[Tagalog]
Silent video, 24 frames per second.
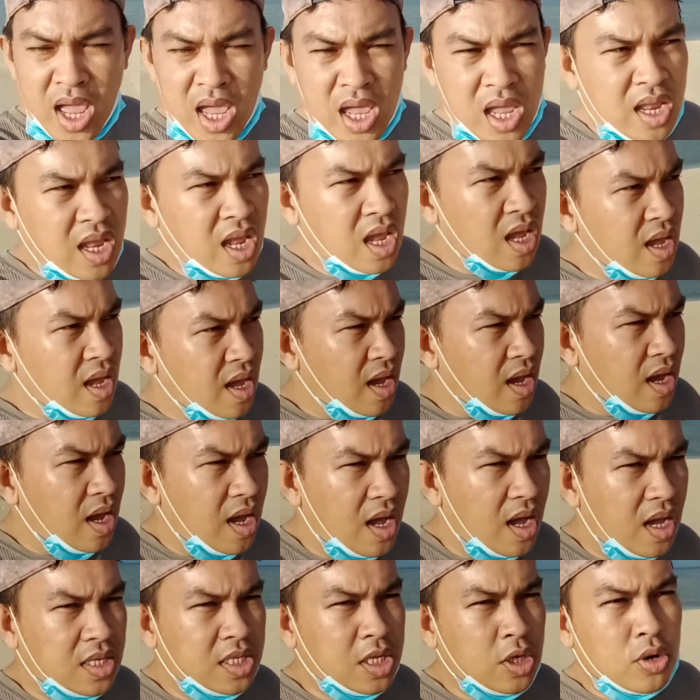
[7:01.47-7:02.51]
ay
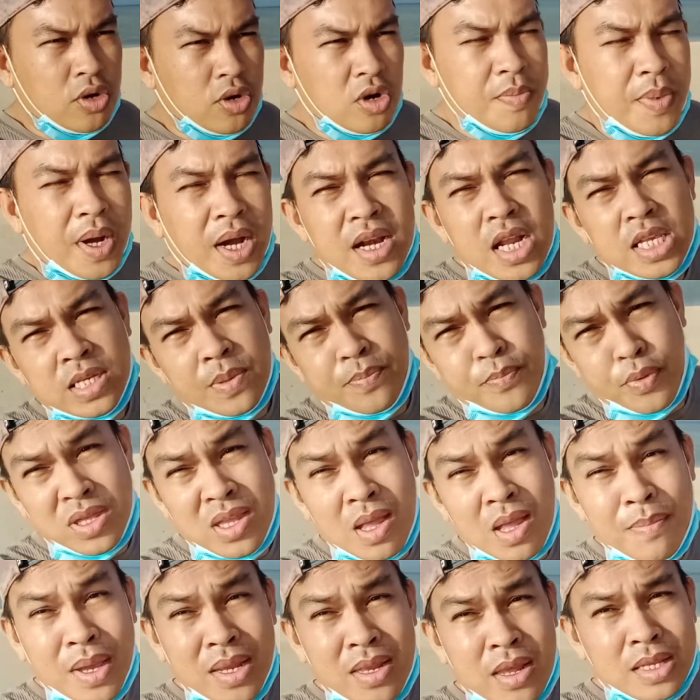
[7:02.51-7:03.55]
uh, siguro mga nasa
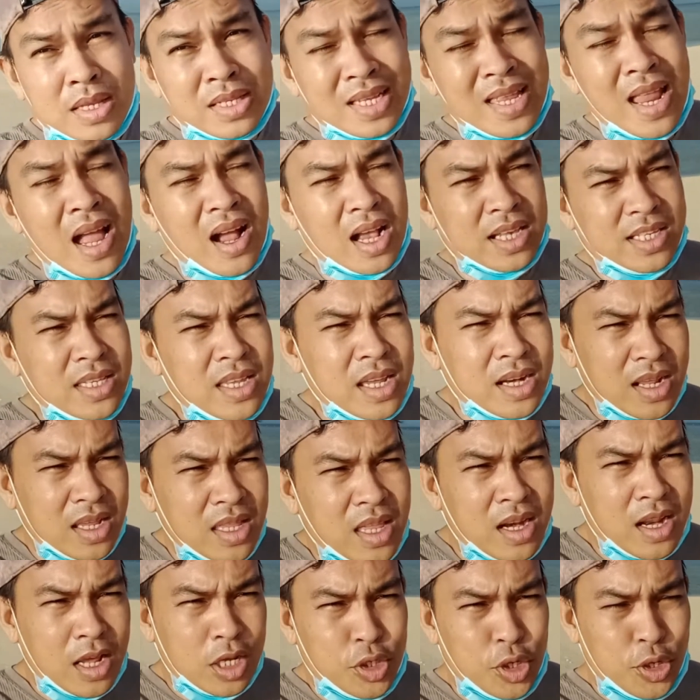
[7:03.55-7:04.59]
40 minutes lang kasi
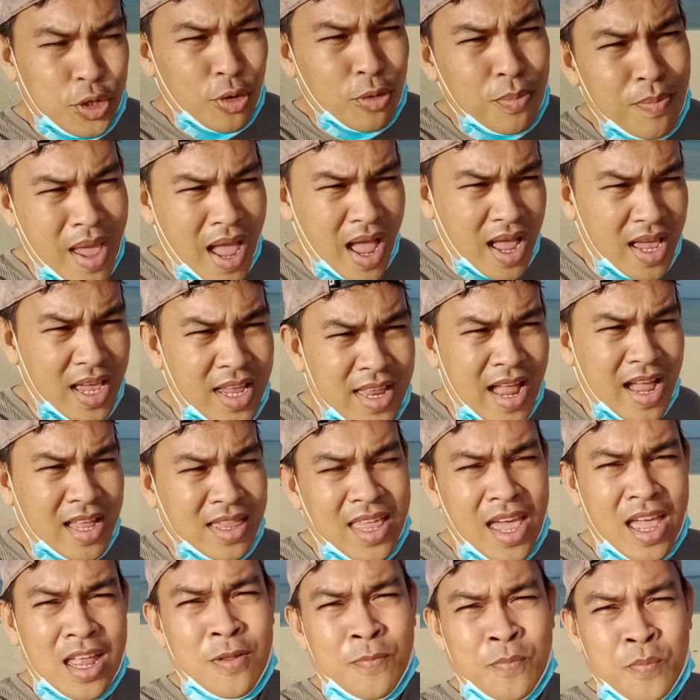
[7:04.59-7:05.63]
dire-diretso yung biyahe
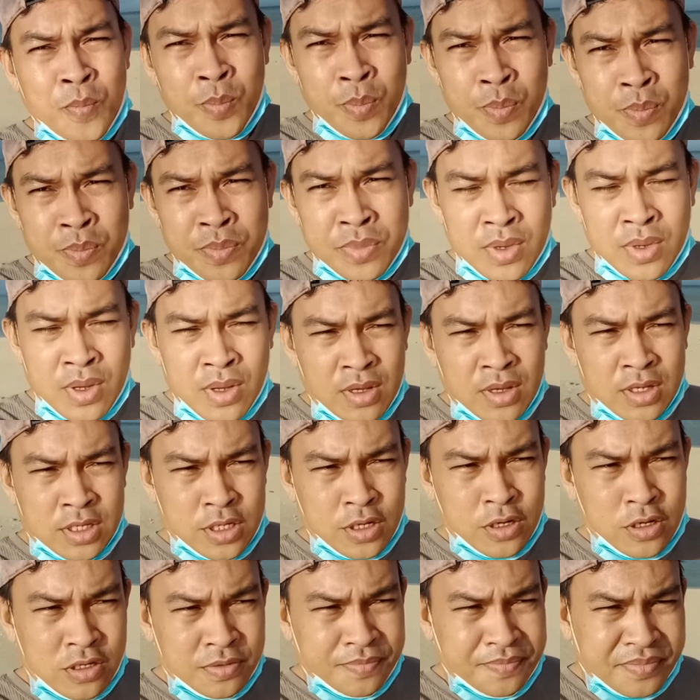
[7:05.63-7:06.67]
natin.
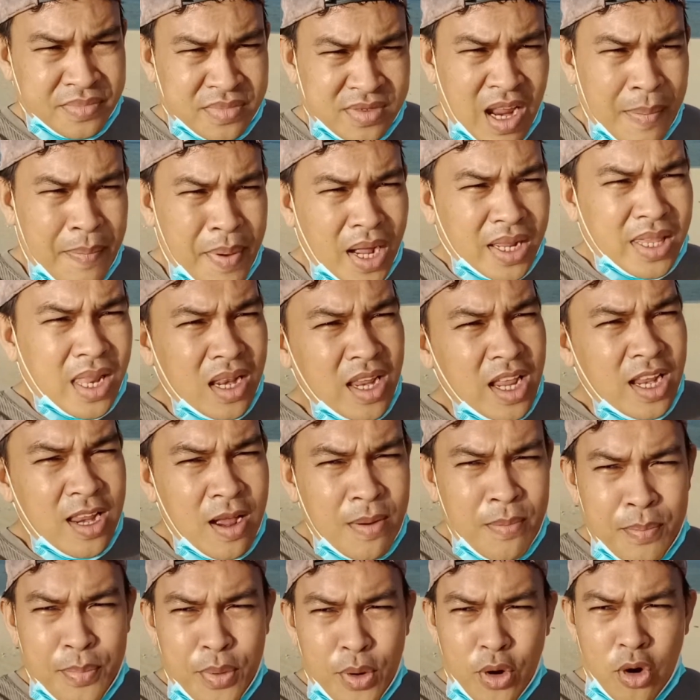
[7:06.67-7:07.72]
So, napakadali
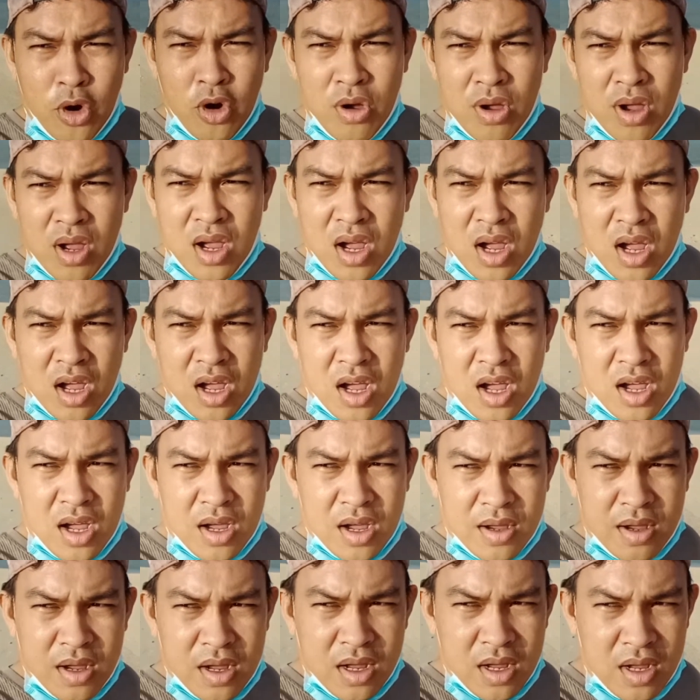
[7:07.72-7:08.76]
lang po.
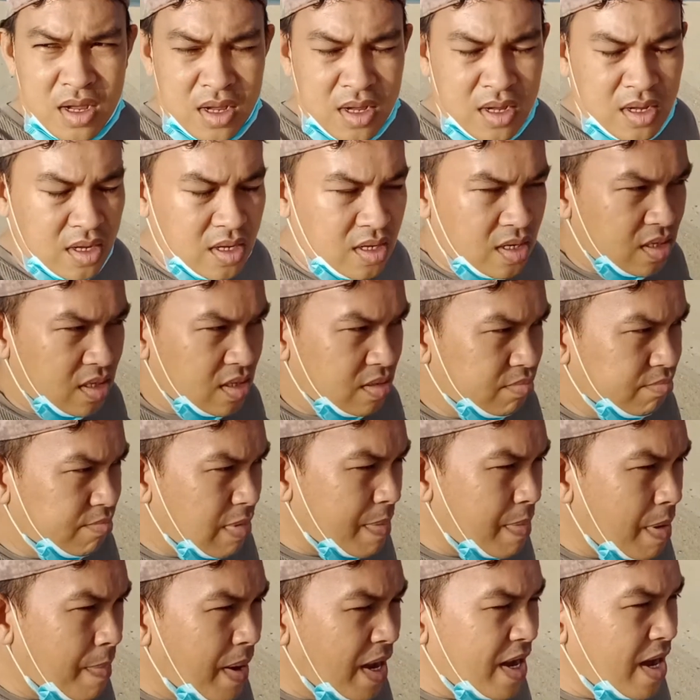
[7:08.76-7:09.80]
Uh,
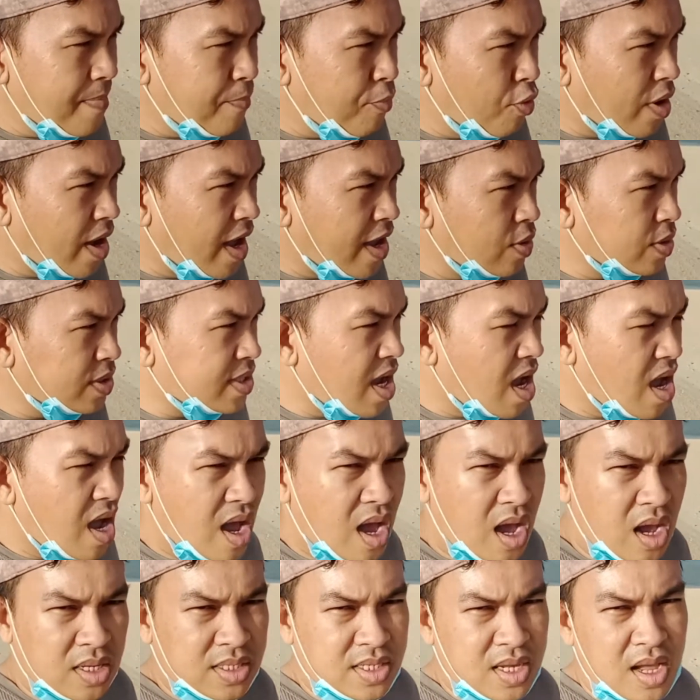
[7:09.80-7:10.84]
bababa lang po kayo
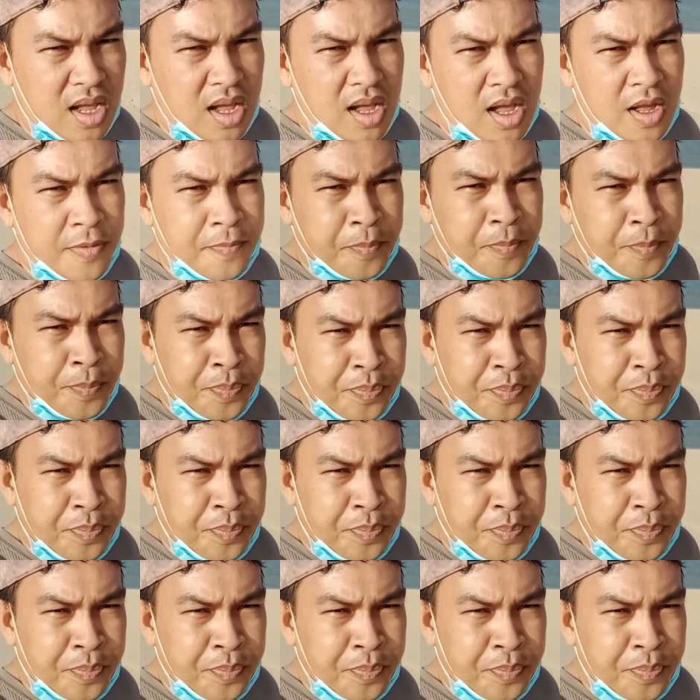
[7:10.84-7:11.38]
sa sa